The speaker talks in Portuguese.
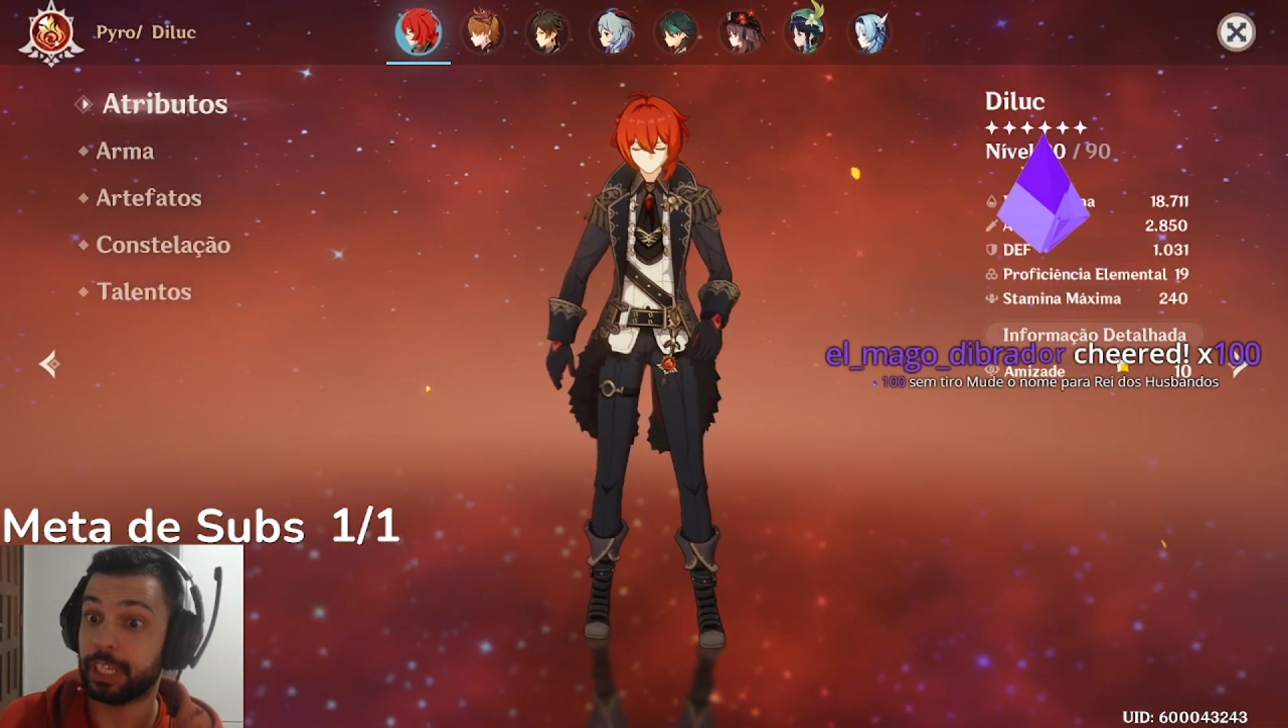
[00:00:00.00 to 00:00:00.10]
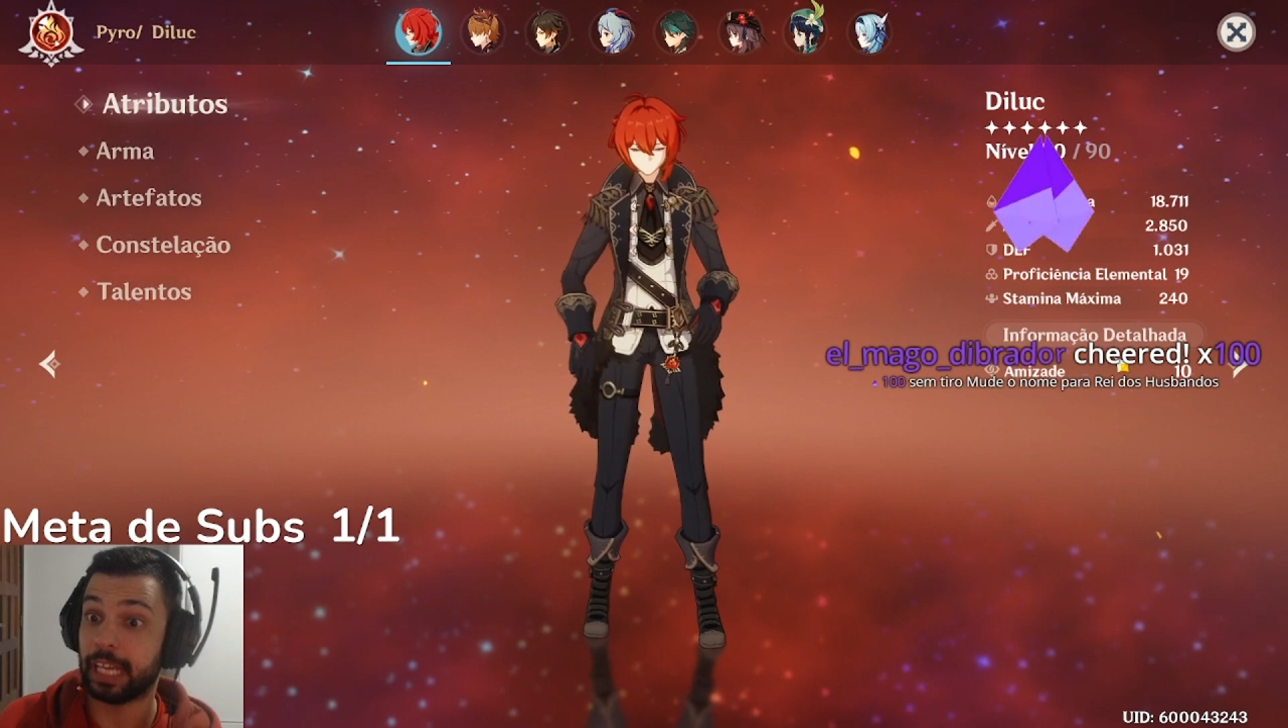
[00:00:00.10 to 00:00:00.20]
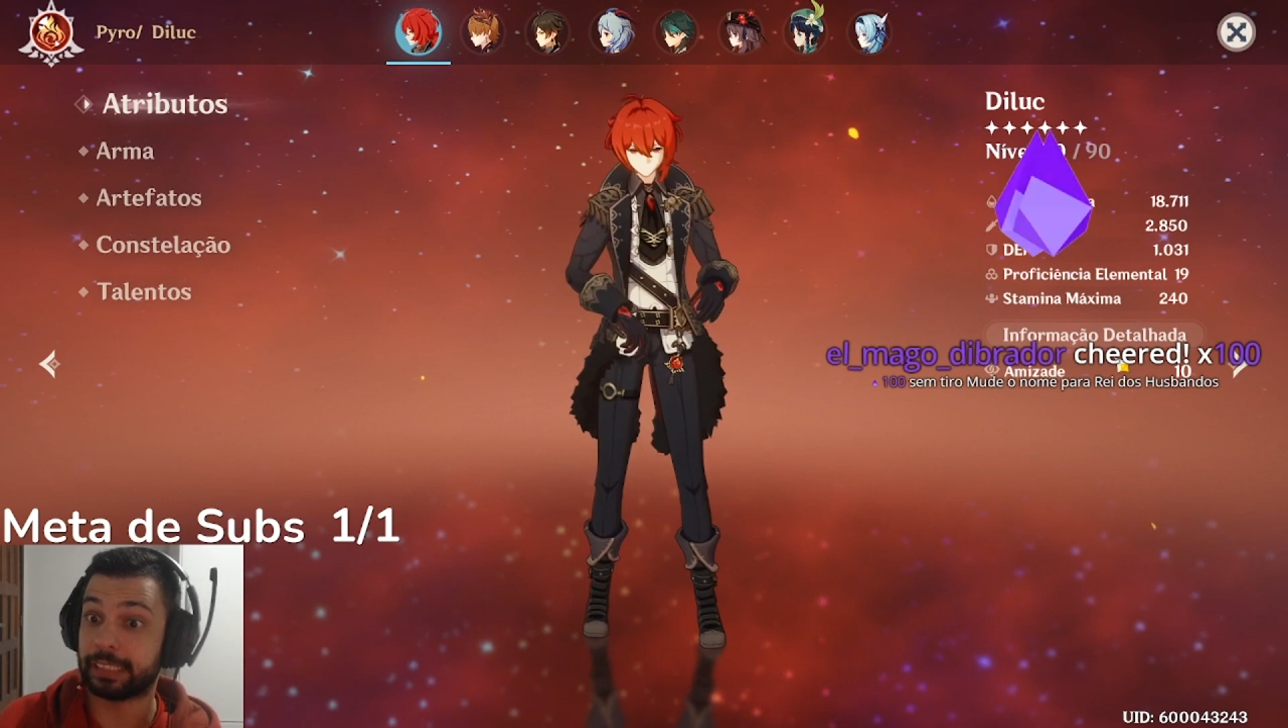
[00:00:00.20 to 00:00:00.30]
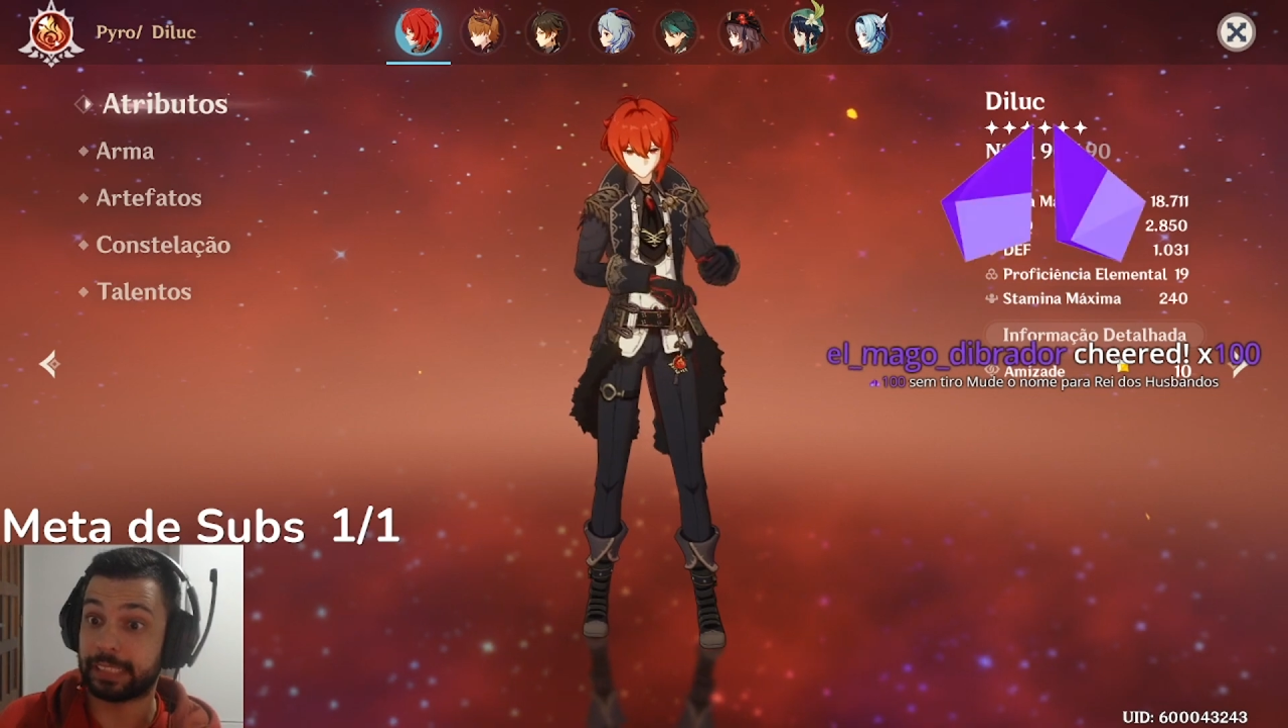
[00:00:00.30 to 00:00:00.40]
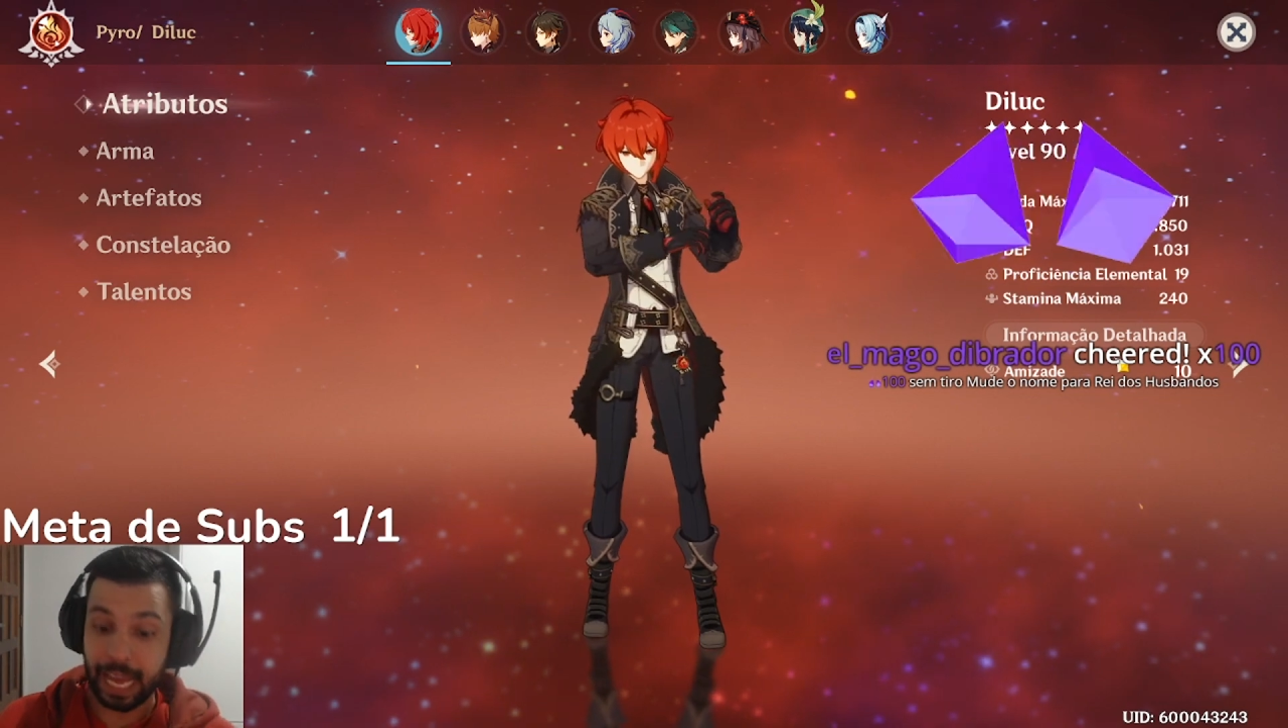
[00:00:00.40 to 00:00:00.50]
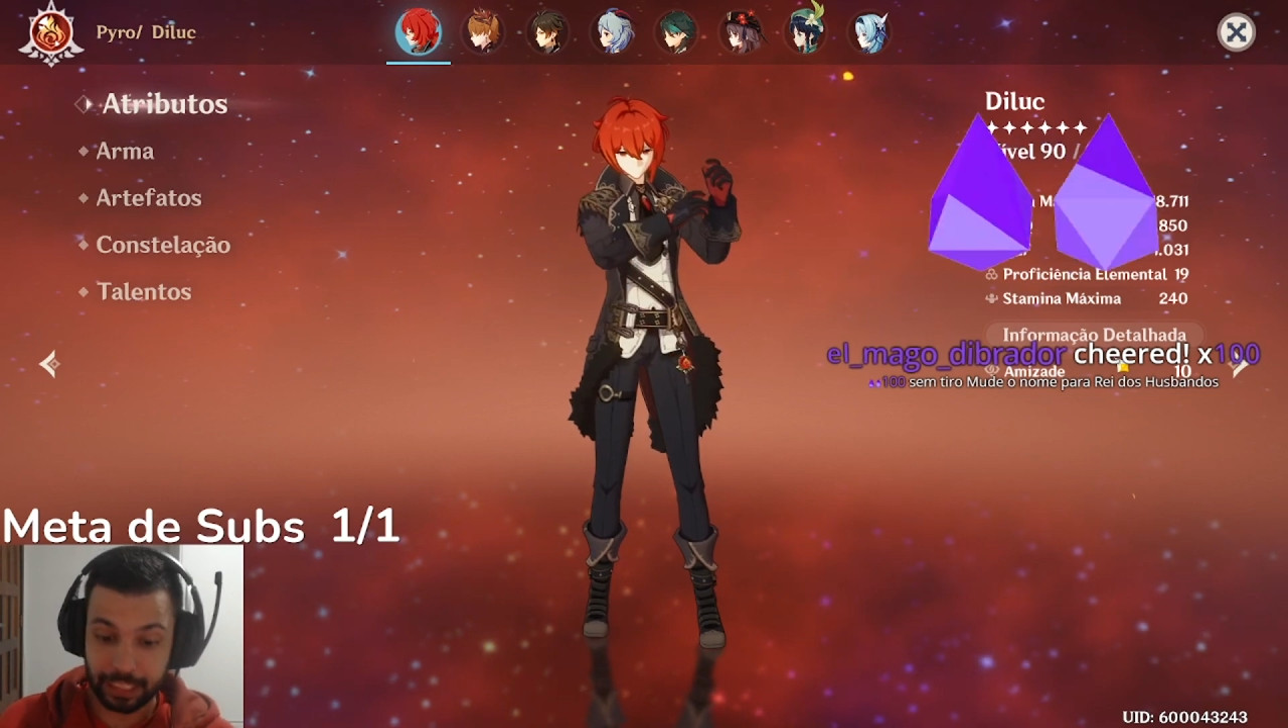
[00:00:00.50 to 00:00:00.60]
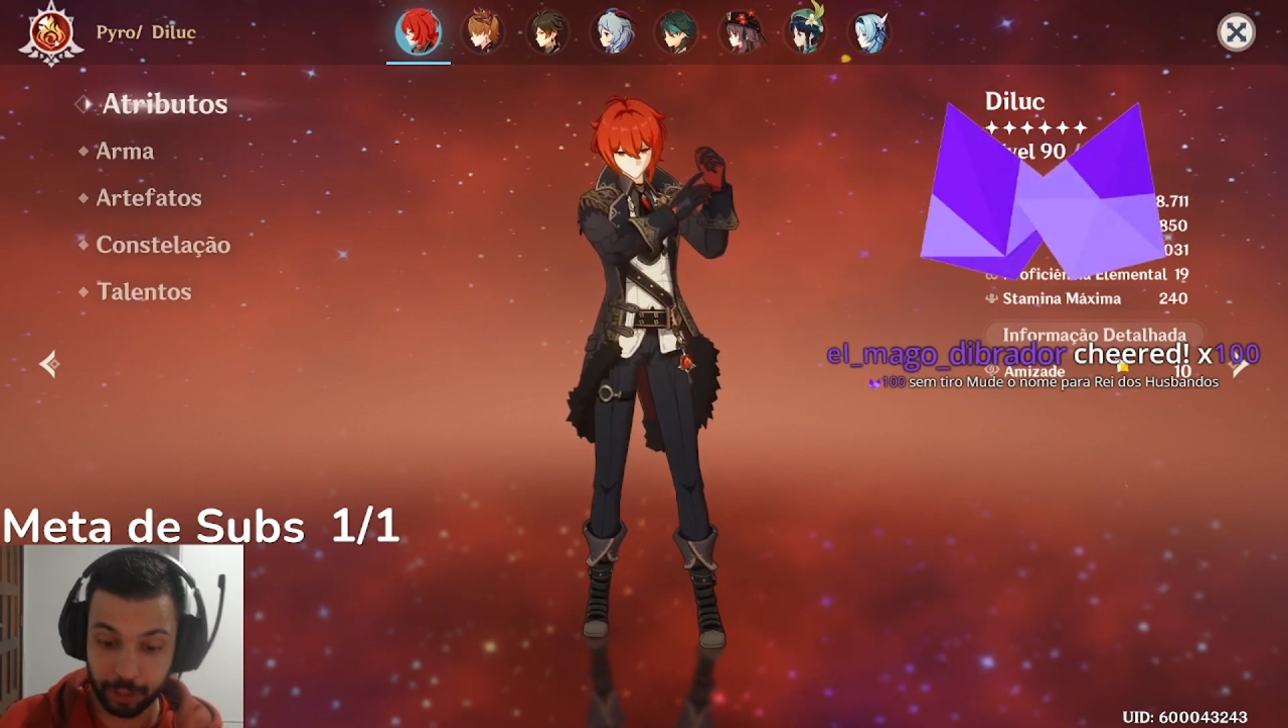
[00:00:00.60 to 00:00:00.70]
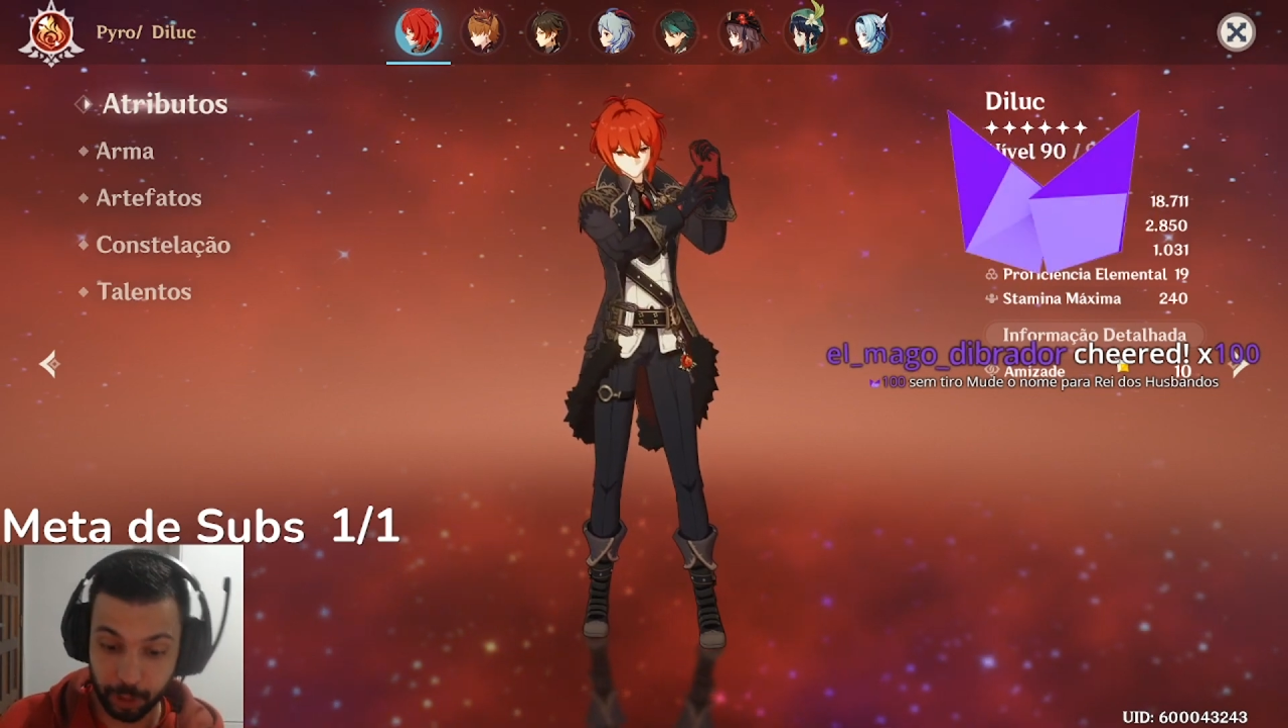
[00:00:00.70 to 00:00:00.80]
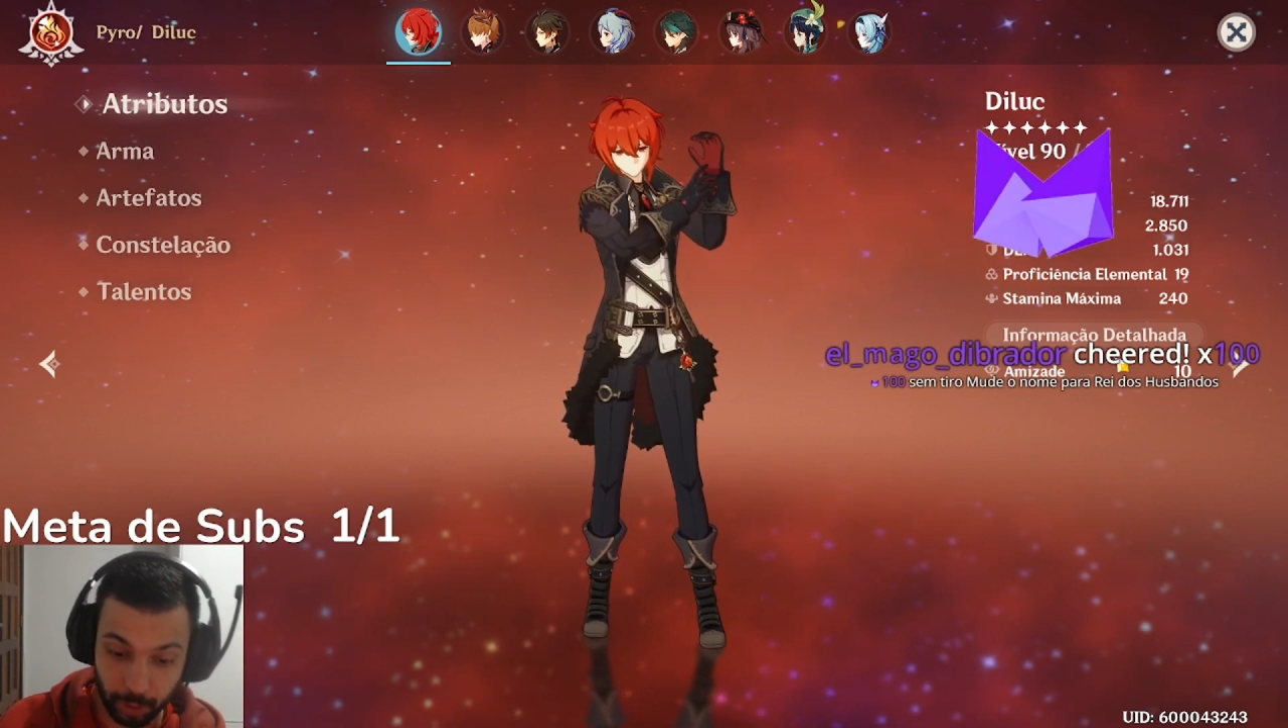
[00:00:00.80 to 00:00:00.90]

de ataque de